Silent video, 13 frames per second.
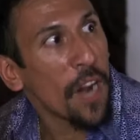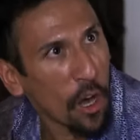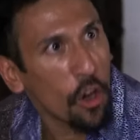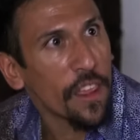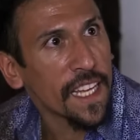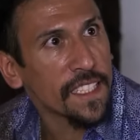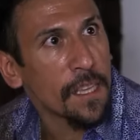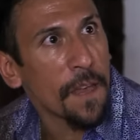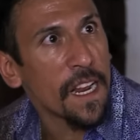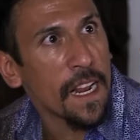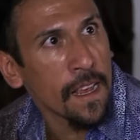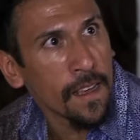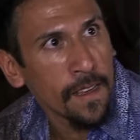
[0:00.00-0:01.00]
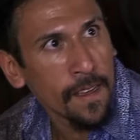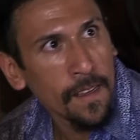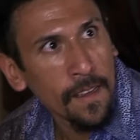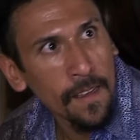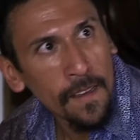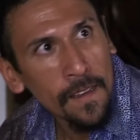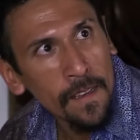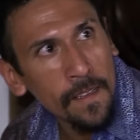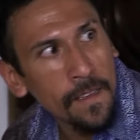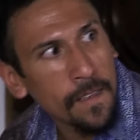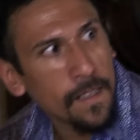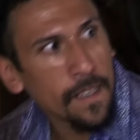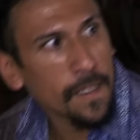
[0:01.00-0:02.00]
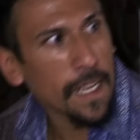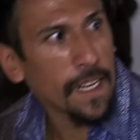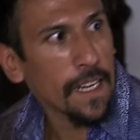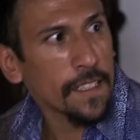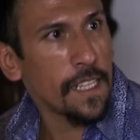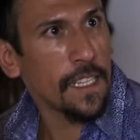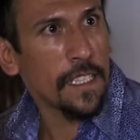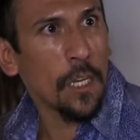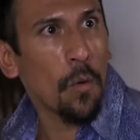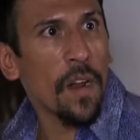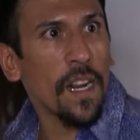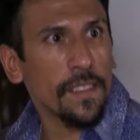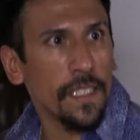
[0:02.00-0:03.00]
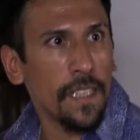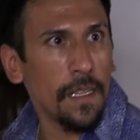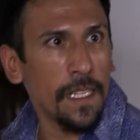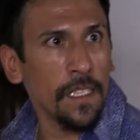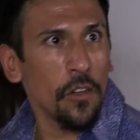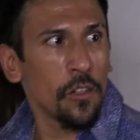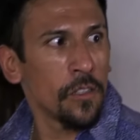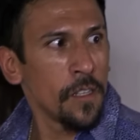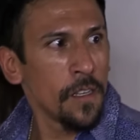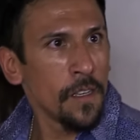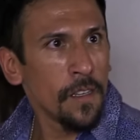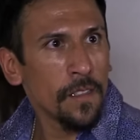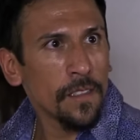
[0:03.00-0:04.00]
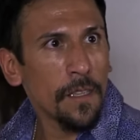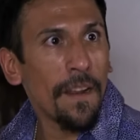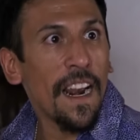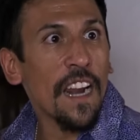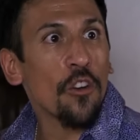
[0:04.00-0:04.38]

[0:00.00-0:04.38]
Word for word: la jota que se viene cartel de Tijuana sin el indio, se va la